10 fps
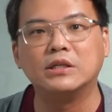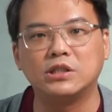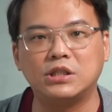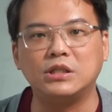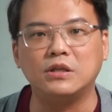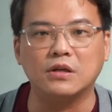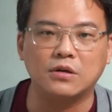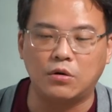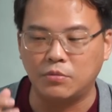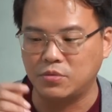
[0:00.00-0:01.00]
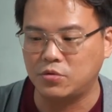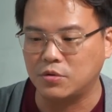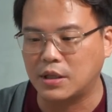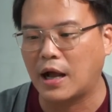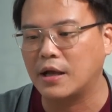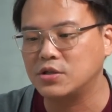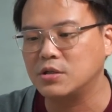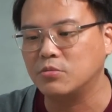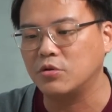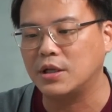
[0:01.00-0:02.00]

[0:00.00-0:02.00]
记忆呢？我们就大概拭目以